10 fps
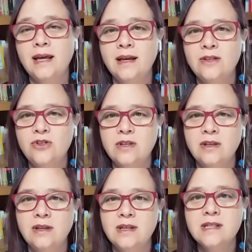eh,
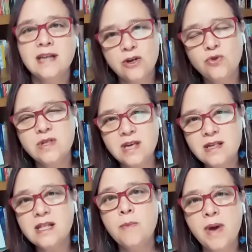de estágio
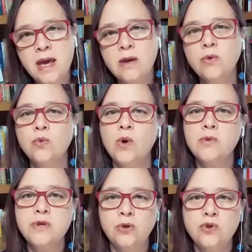docência também
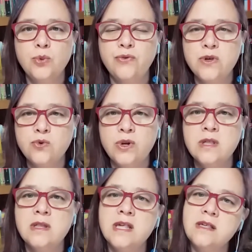com auxílio dos
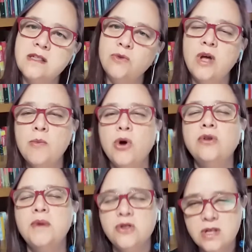professores nesse ensino
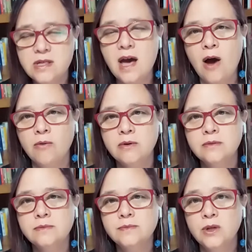remoto emergencial.